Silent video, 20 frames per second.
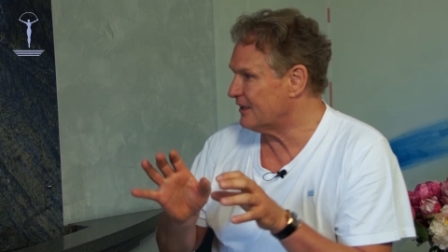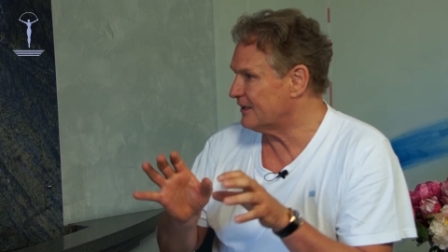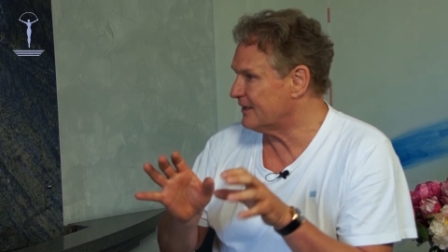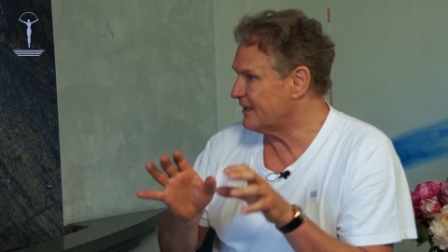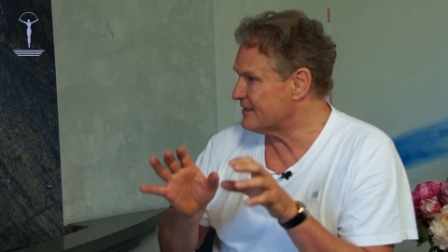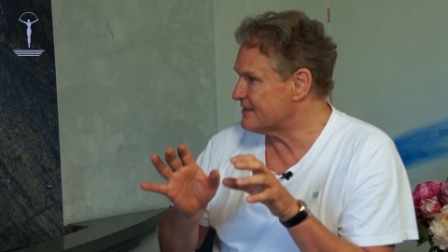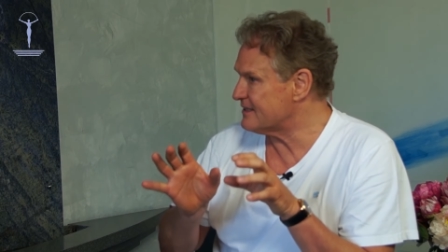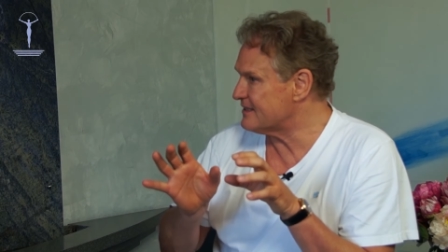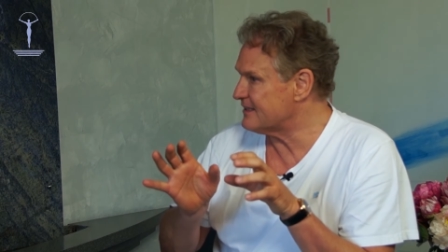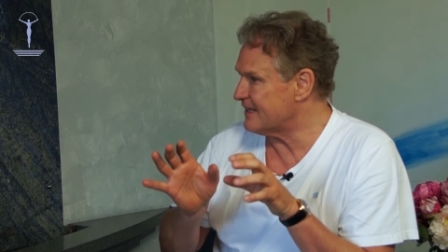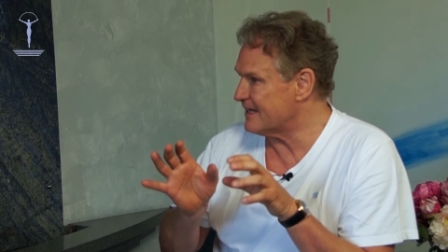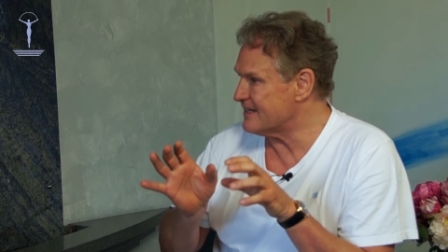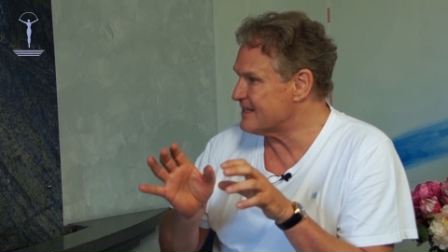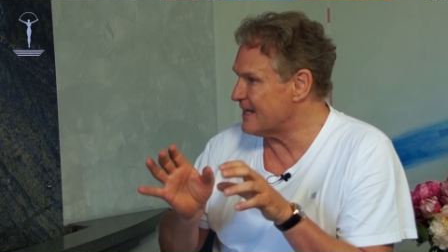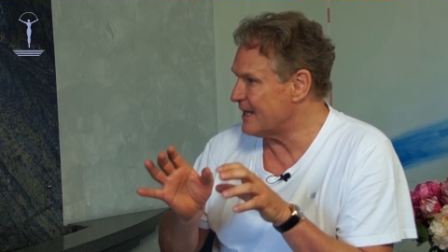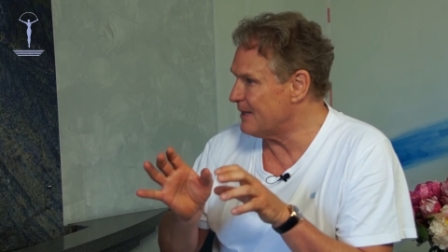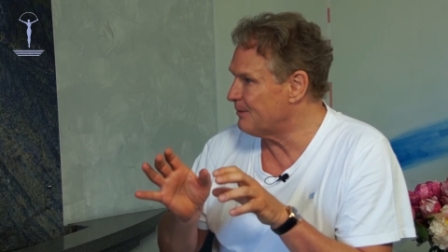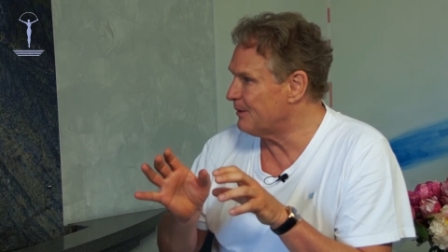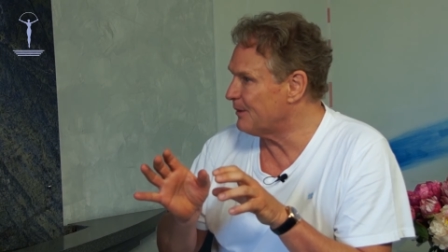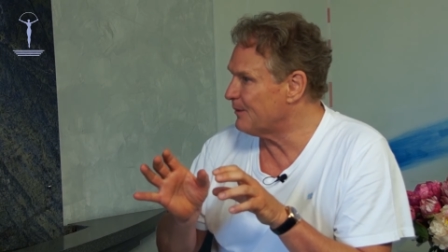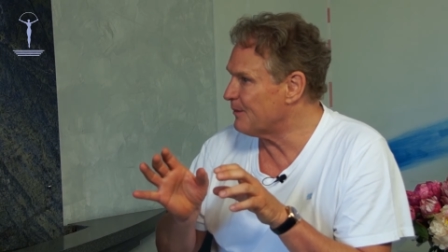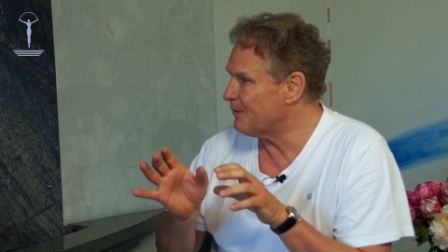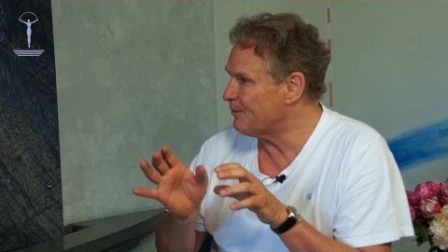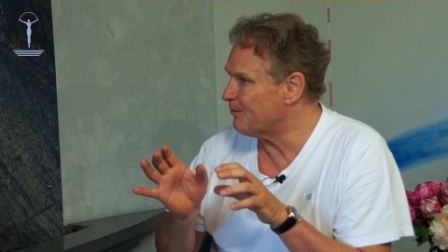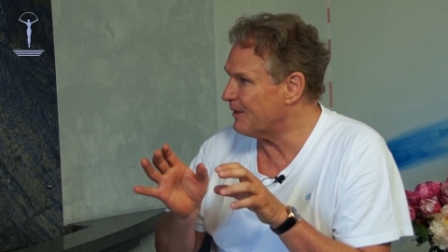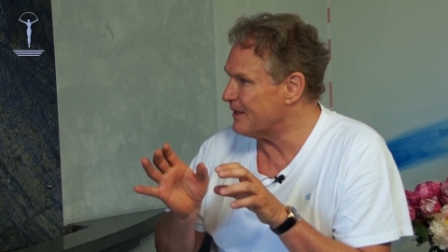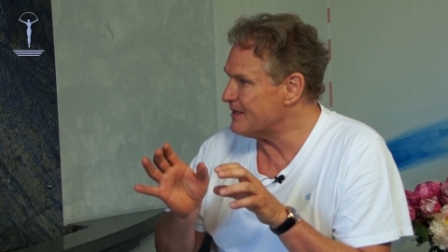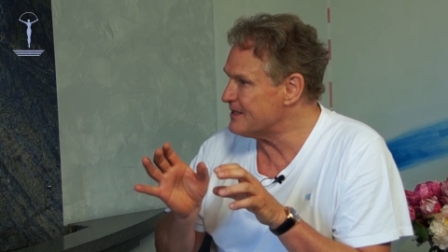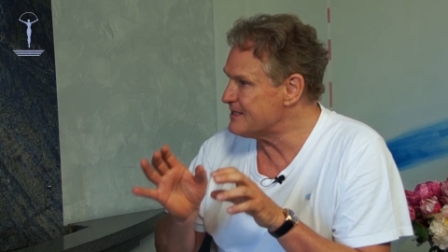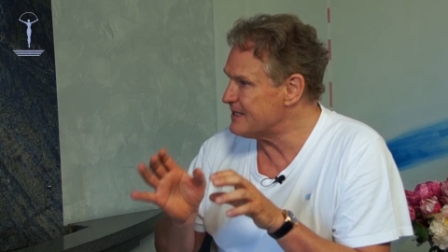das ist dasselbe
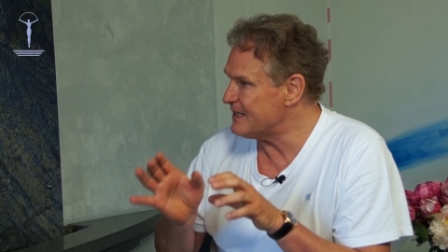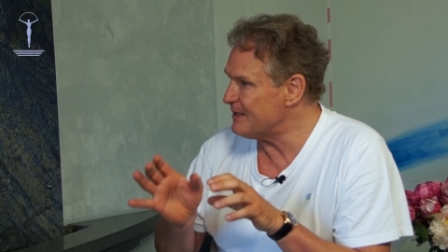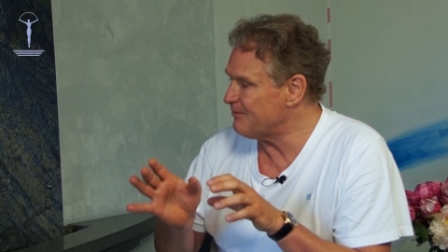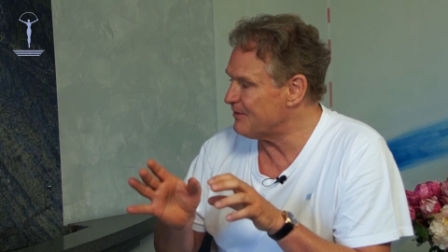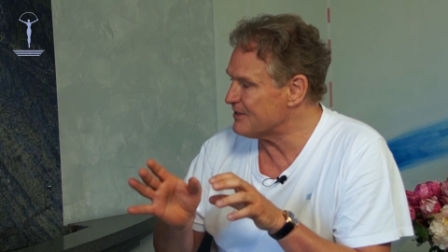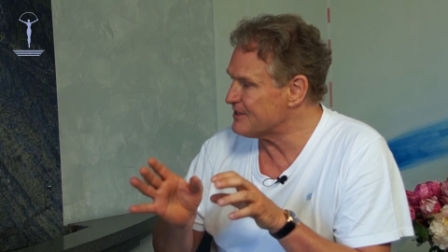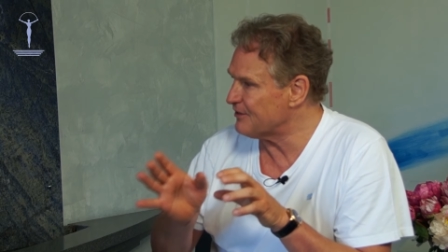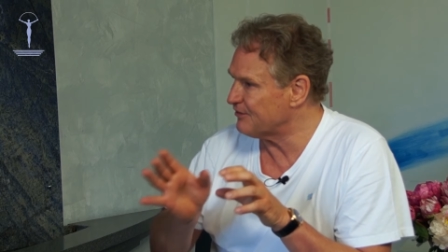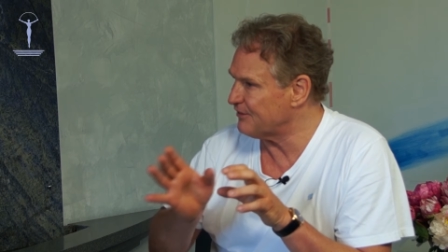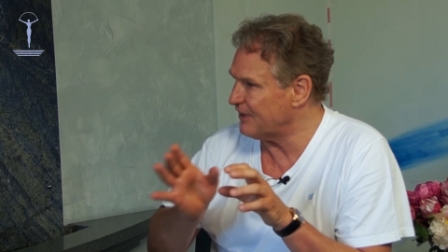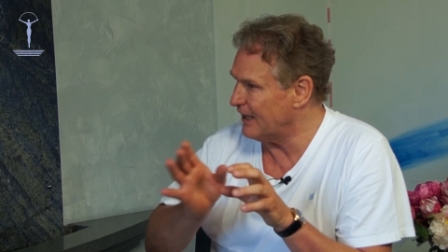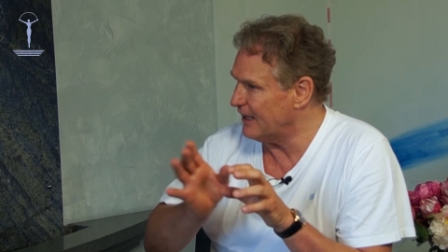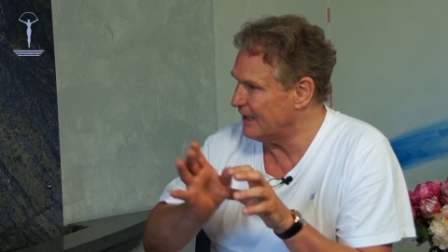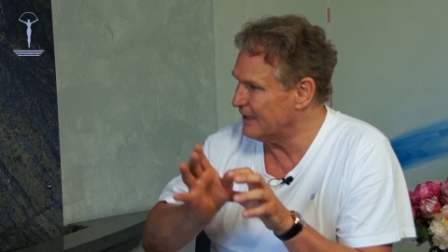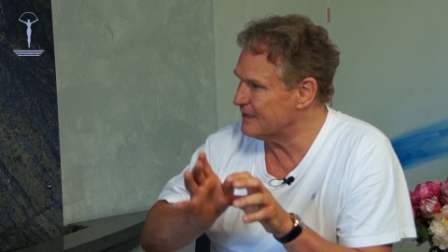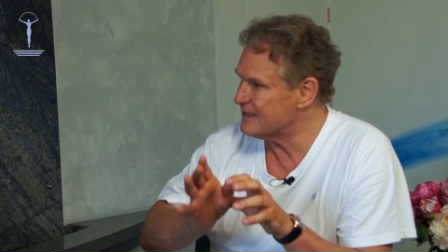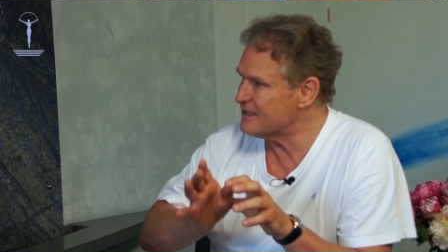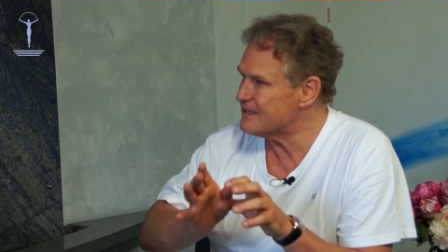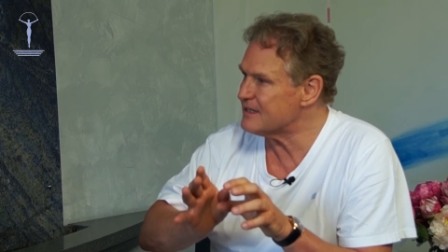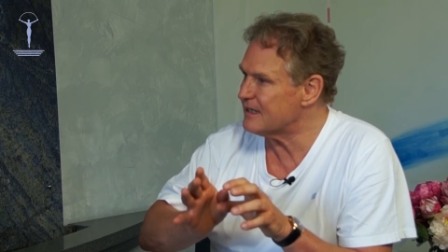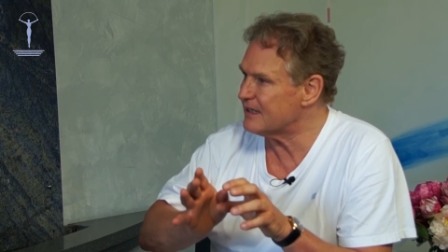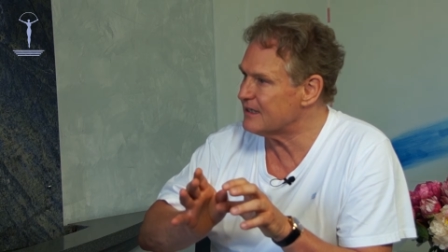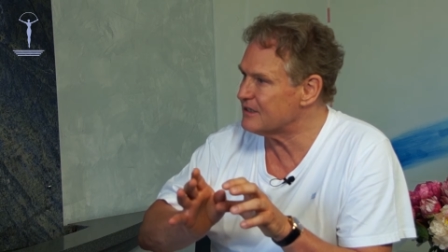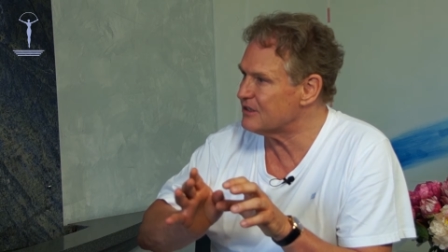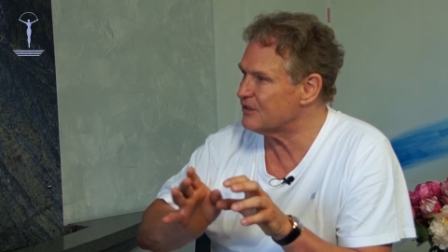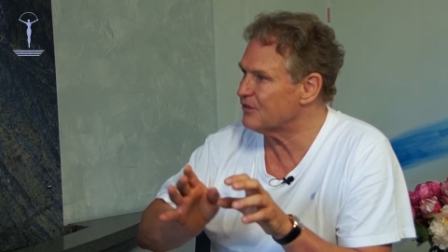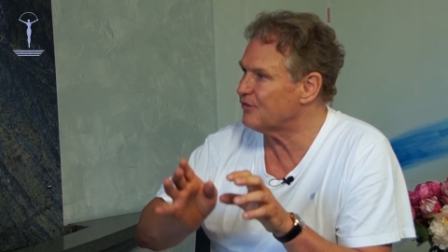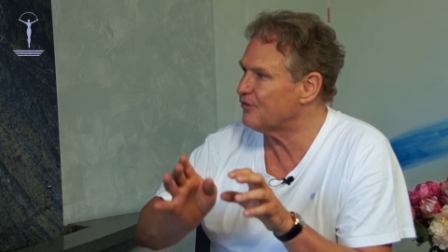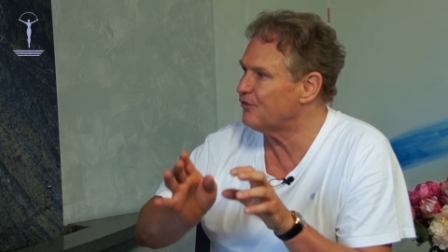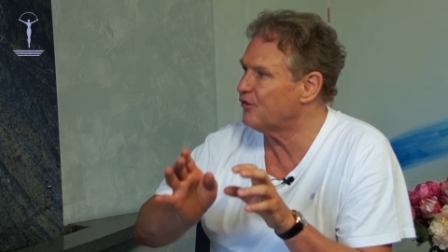Prinzip, was auf der einen
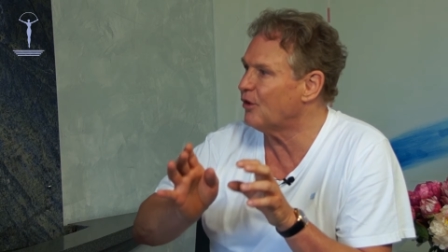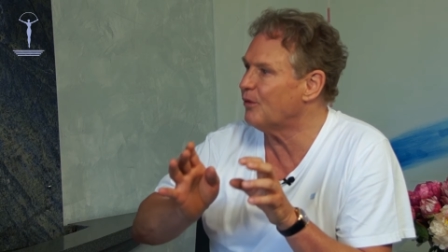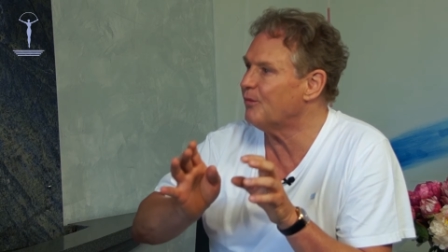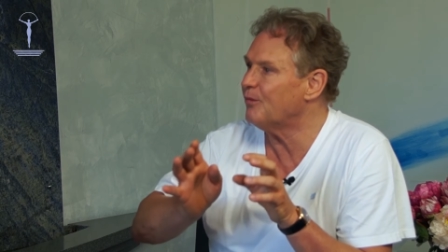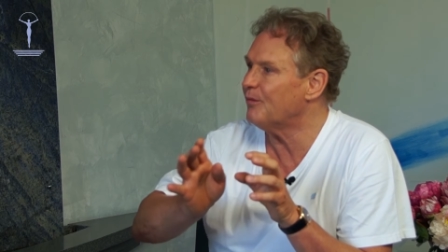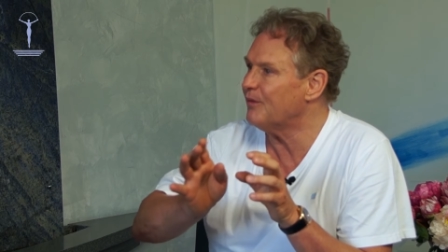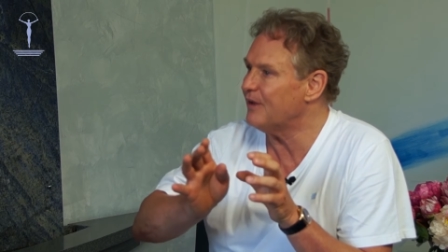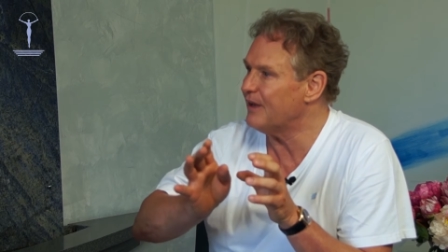Seite vom